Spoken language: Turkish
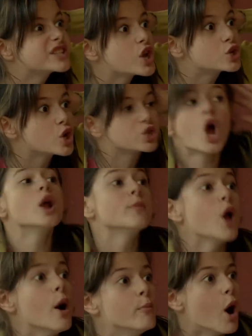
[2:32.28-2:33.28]
çalışıyoruz
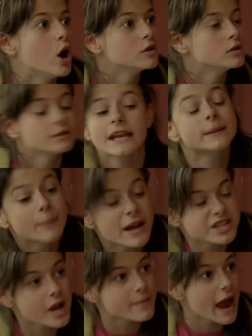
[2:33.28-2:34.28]
görmüyor musun? Git başka bir